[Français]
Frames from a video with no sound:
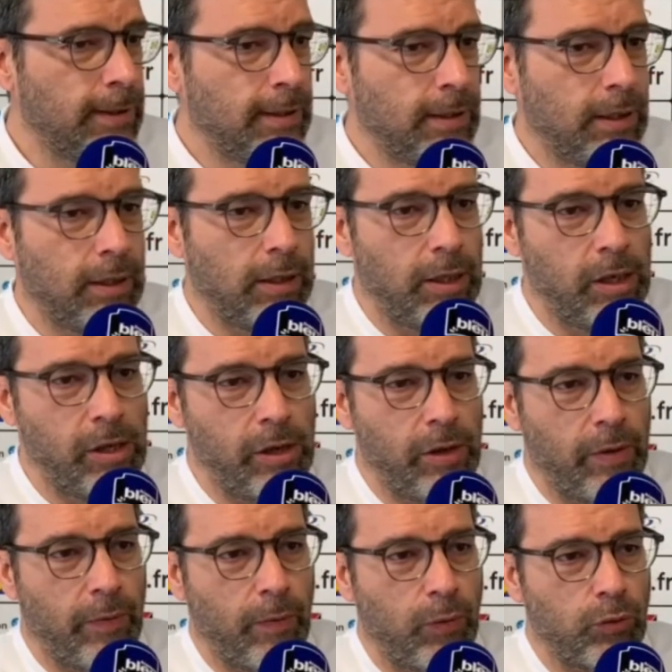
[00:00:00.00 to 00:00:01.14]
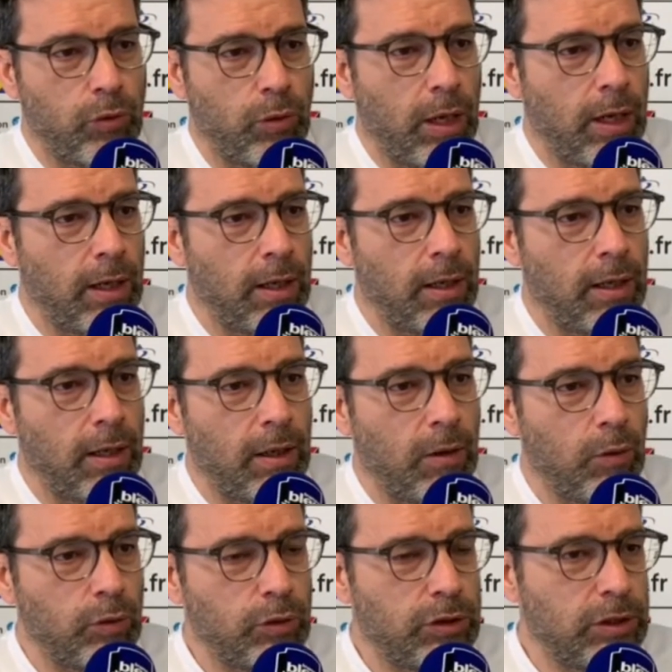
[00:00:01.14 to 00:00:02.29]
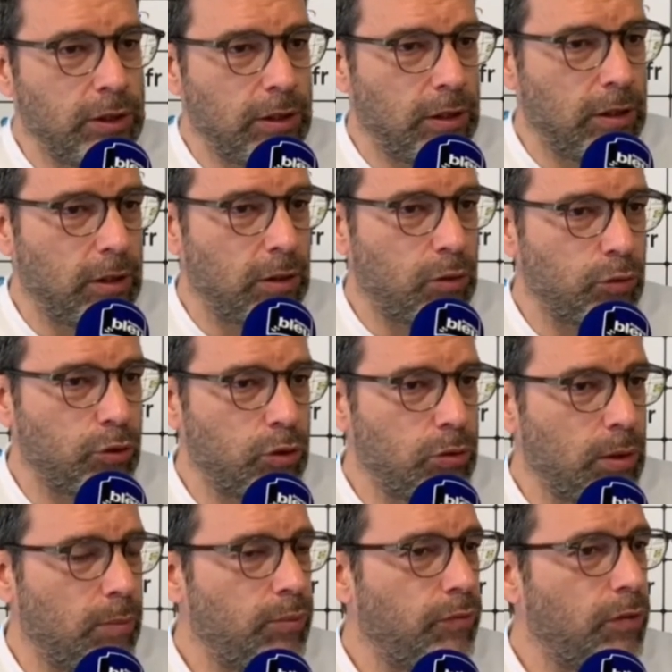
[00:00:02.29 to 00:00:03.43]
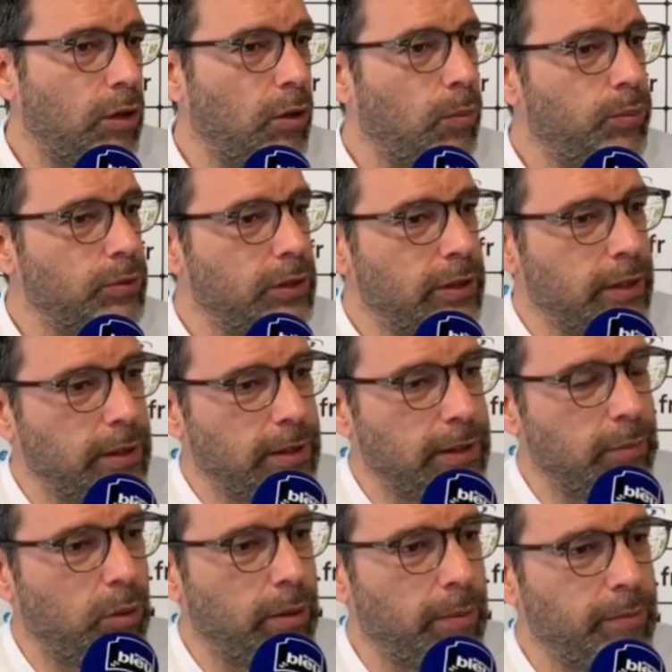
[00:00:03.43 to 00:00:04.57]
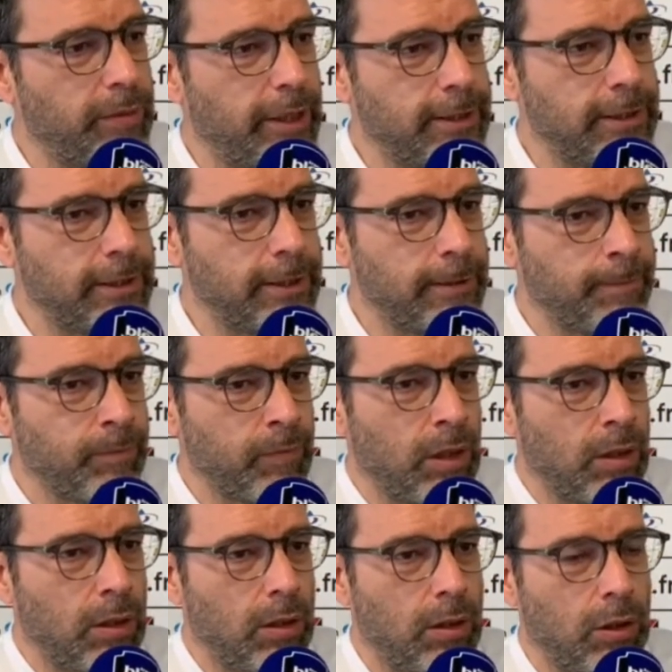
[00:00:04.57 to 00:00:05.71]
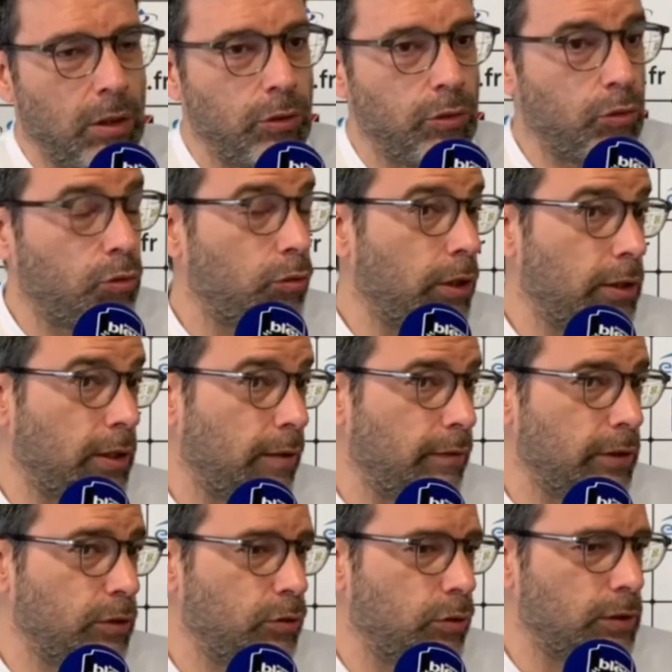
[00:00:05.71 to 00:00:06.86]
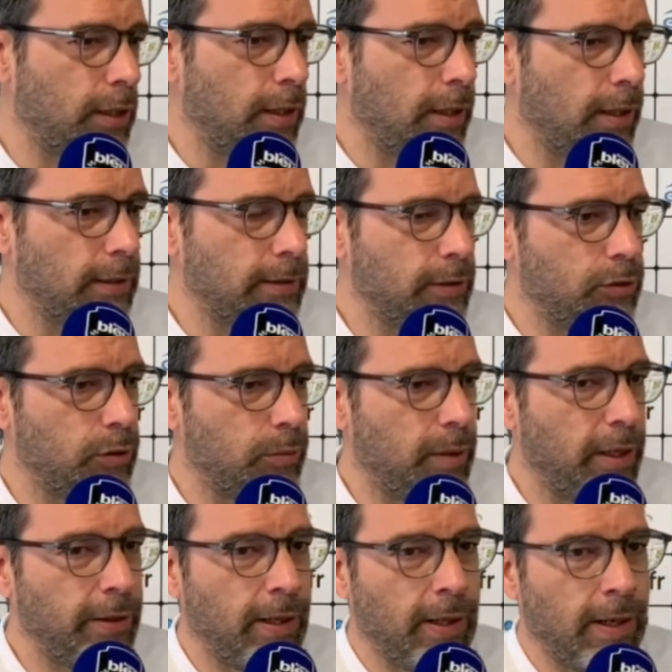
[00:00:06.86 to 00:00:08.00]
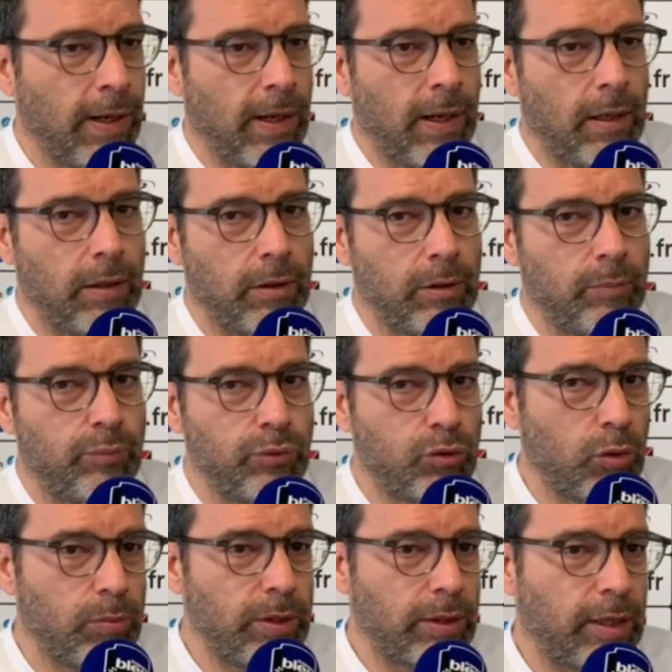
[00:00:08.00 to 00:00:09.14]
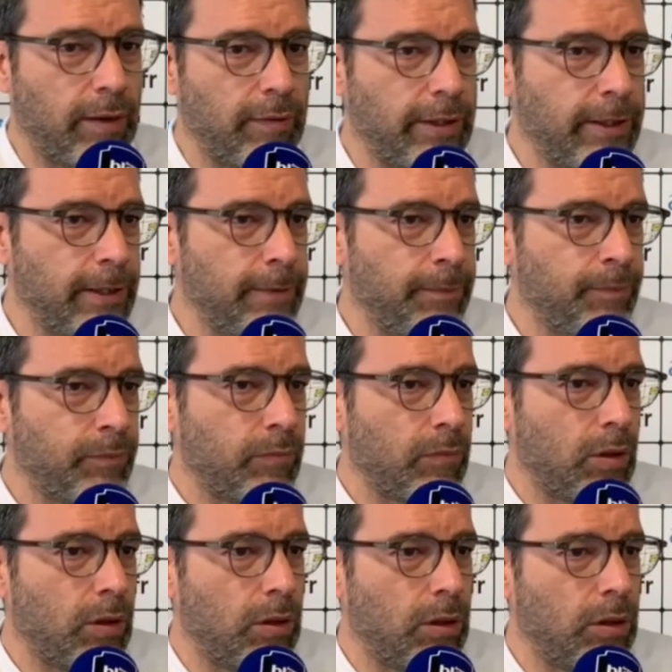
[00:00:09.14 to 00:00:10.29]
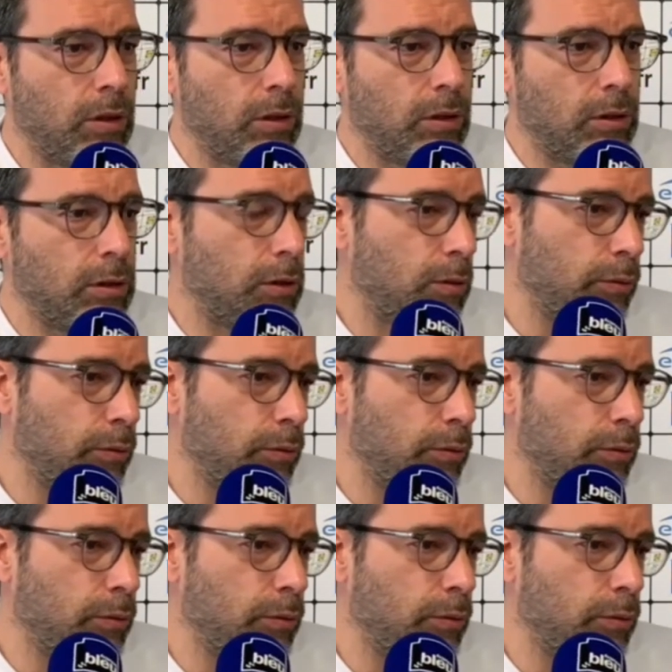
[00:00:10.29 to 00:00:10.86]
on doit aussi continuer à pouvoir leur poser des problèmes tactiques. donc on a travaillé sur ça cette semaine et plutôt bien travaillé. Euh, on